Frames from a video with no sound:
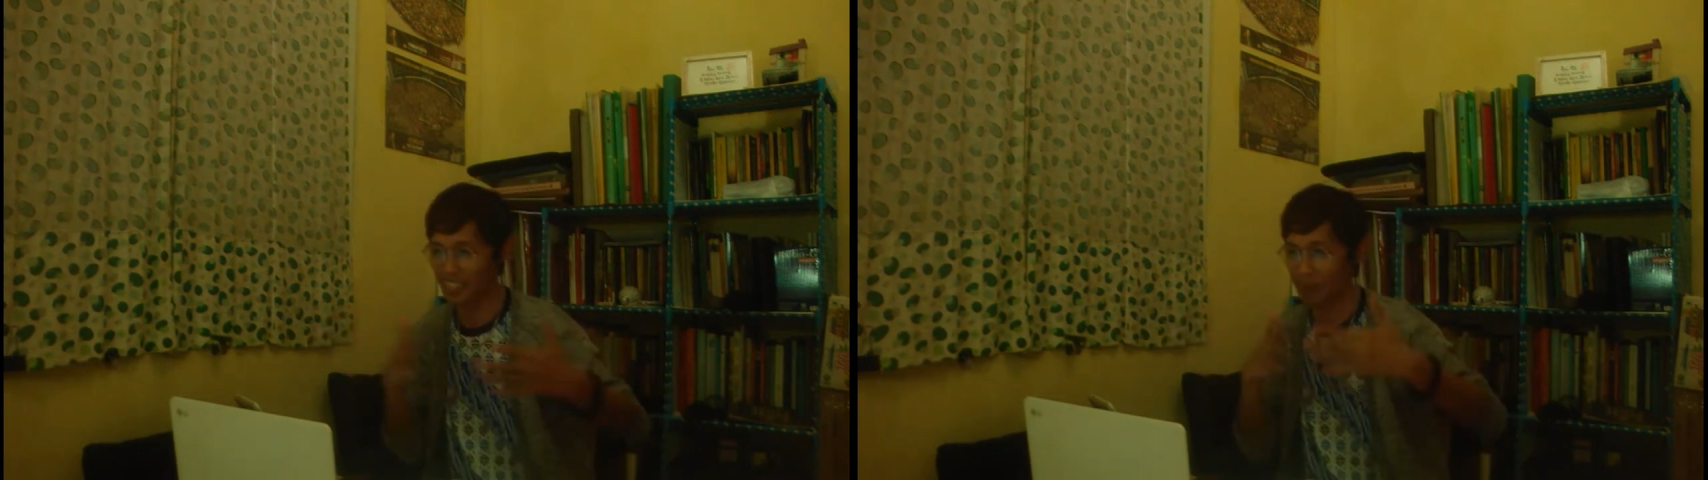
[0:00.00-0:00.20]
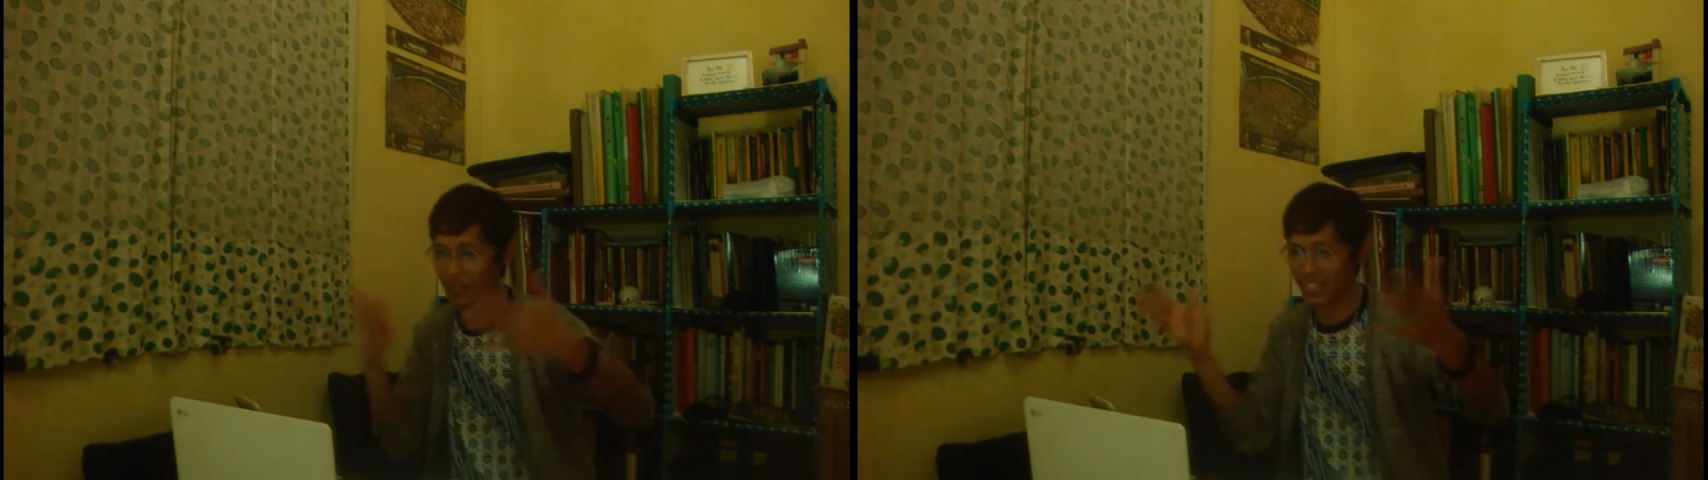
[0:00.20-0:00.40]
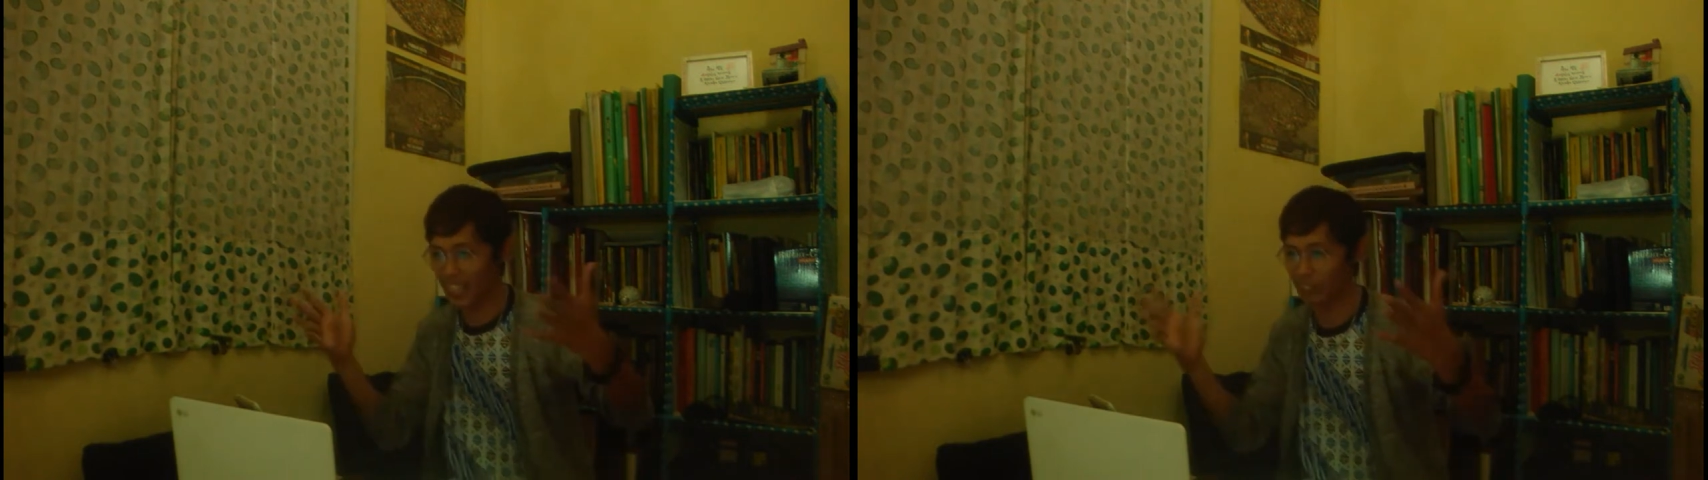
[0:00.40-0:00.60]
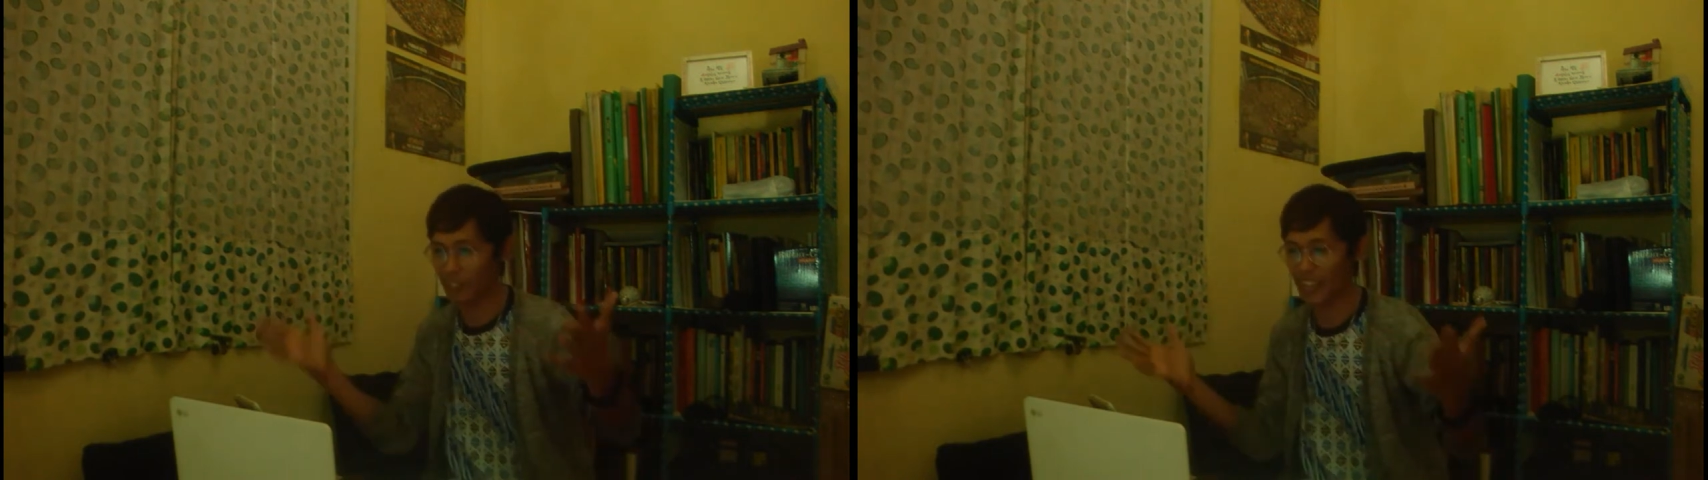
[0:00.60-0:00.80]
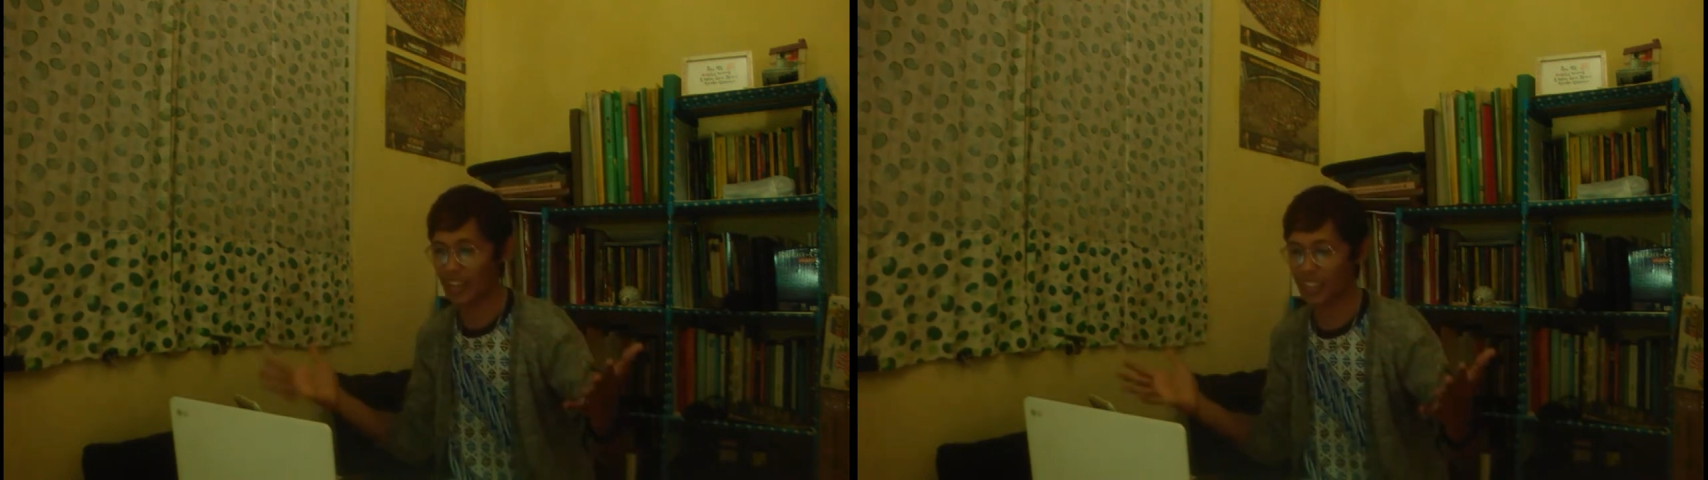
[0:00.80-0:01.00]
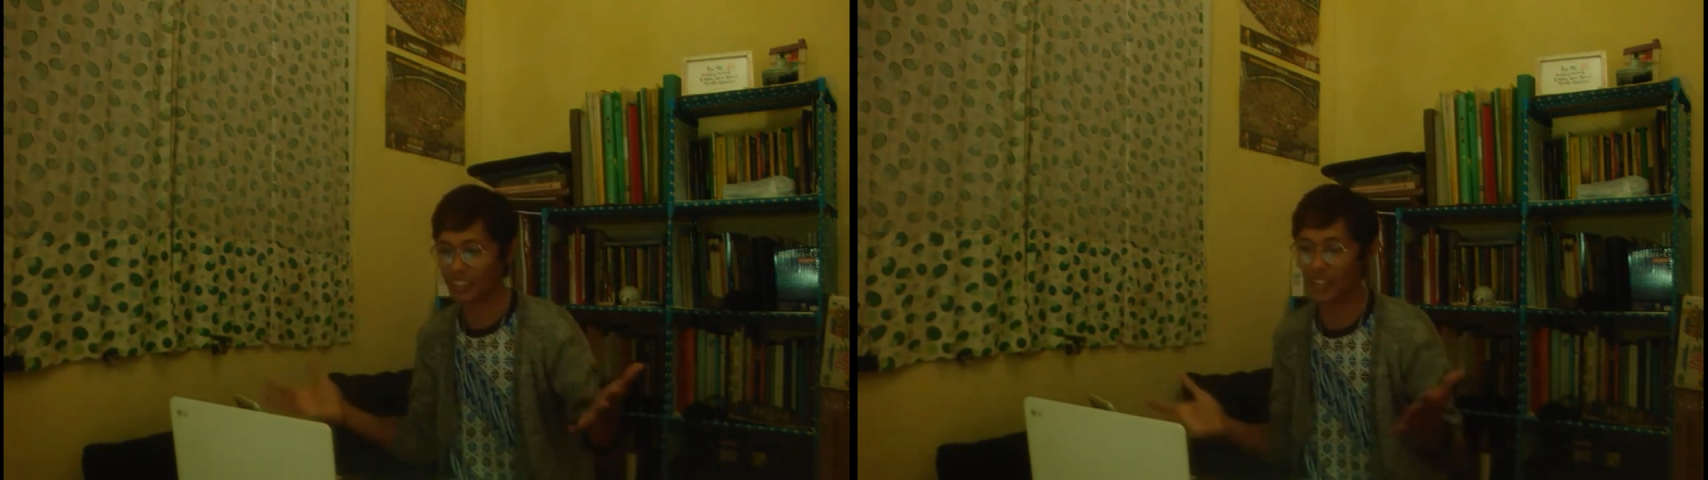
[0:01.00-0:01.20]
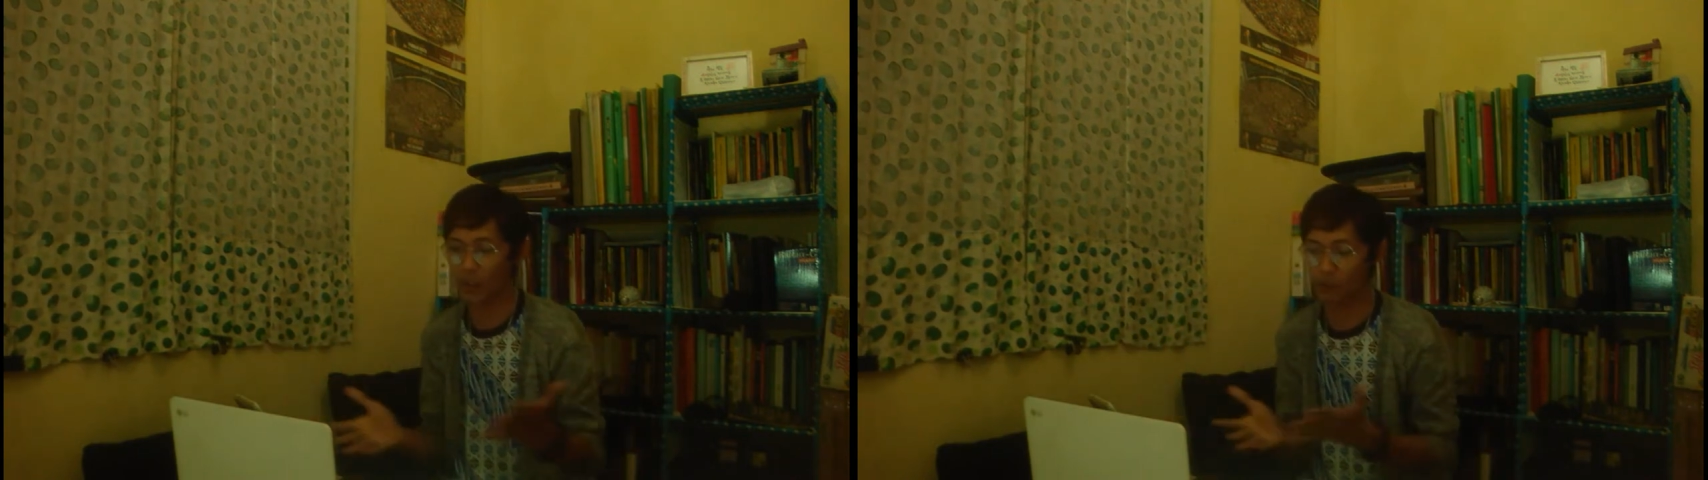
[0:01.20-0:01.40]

kita melihat realita